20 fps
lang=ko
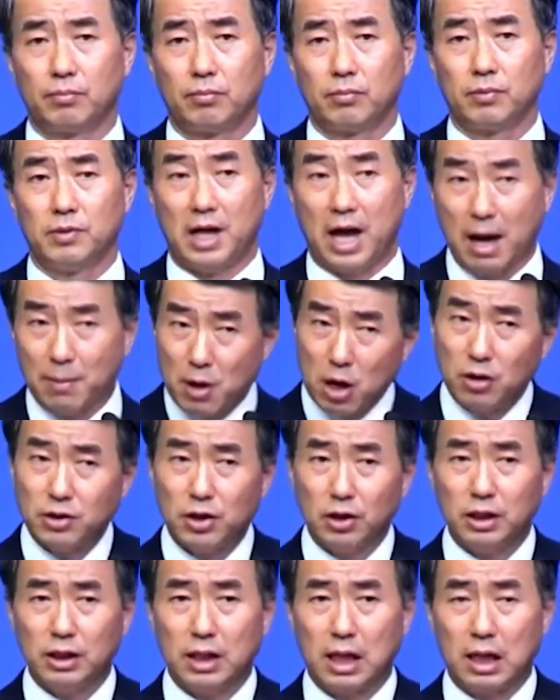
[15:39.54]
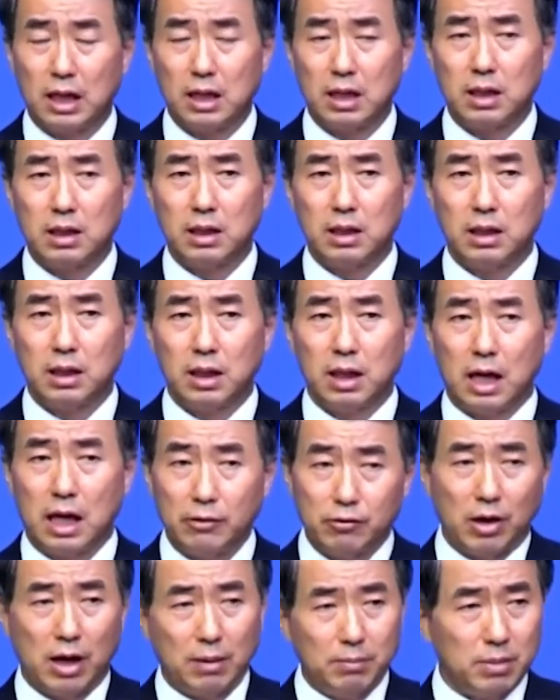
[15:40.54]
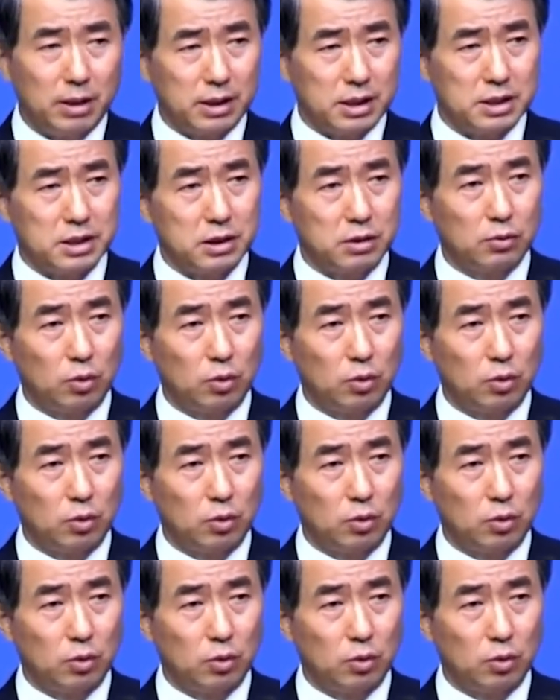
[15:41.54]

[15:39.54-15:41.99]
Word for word: 내 네 명령이다. 하루에 한 바퀴씩